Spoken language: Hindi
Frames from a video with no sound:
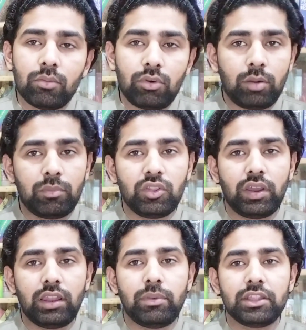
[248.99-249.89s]
मोहम्मद
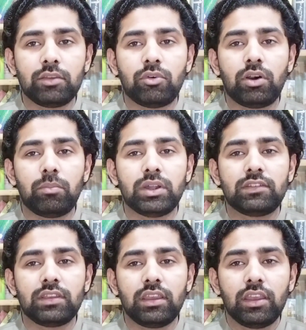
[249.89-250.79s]
अहल बैत
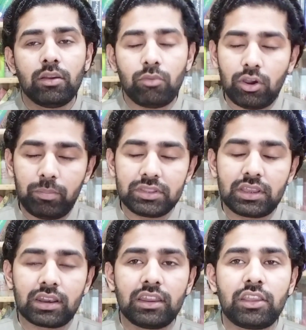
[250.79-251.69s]
मोहम्मद से
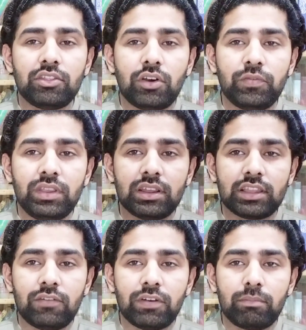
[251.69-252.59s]
मोहब्बत करने की तोफ़ी
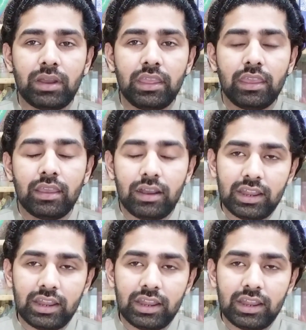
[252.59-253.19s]
अता फरमाए